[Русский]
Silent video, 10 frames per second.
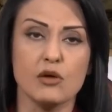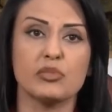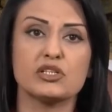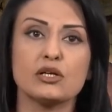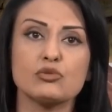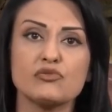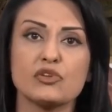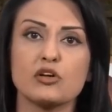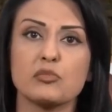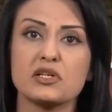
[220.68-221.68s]

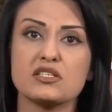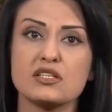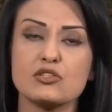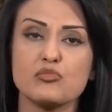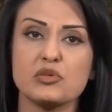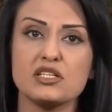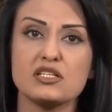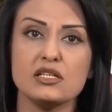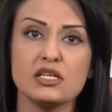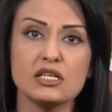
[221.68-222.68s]
Подготовка к процессу
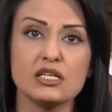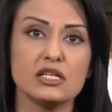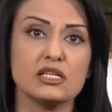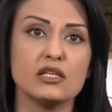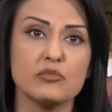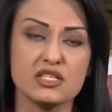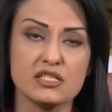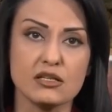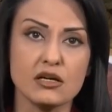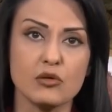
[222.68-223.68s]
переселения на
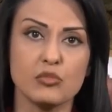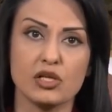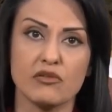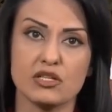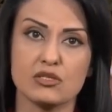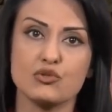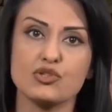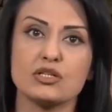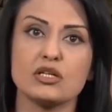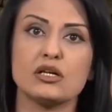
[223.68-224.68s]
местах была
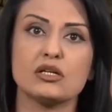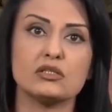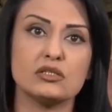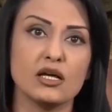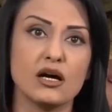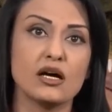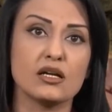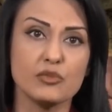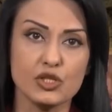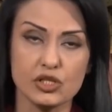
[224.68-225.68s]
возложена на
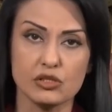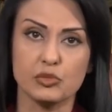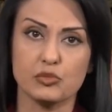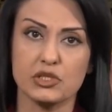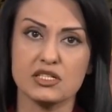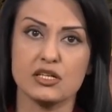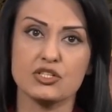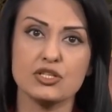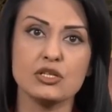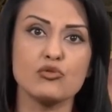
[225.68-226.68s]
армянина по
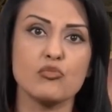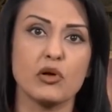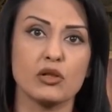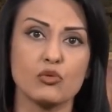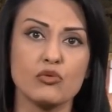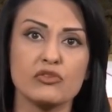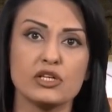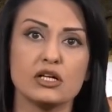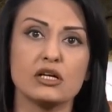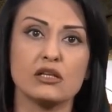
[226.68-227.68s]
происхождению
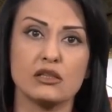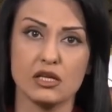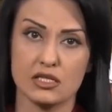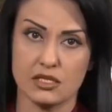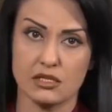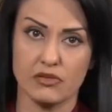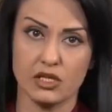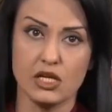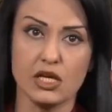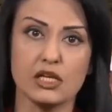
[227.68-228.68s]
полковника
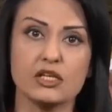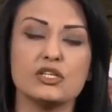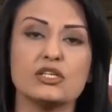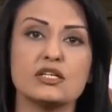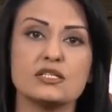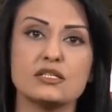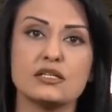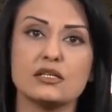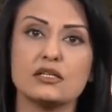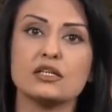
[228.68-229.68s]
Лазарева
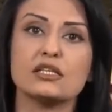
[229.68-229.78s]
Егиазара